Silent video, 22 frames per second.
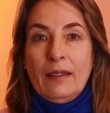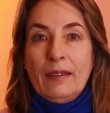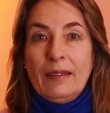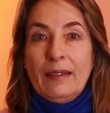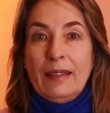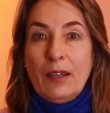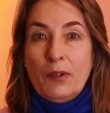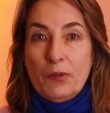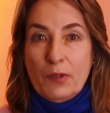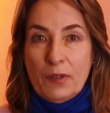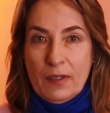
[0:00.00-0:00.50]

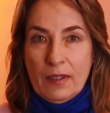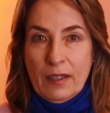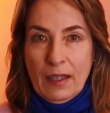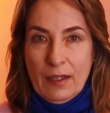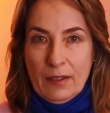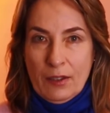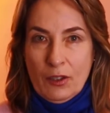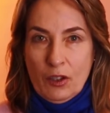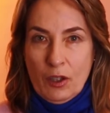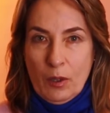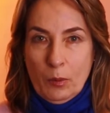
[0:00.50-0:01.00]

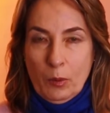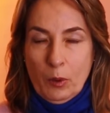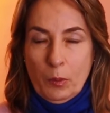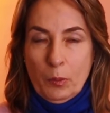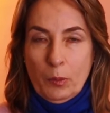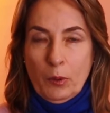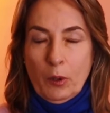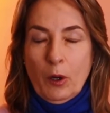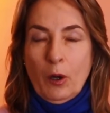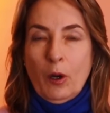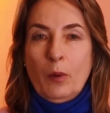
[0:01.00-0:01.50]
deficiência de amor
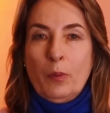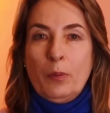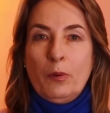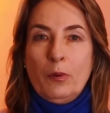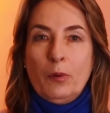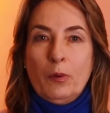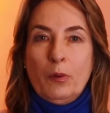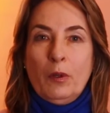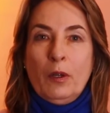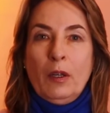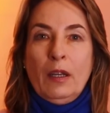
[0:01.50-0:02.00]

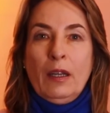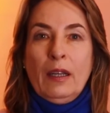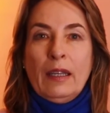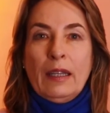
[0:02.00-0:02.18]
próprio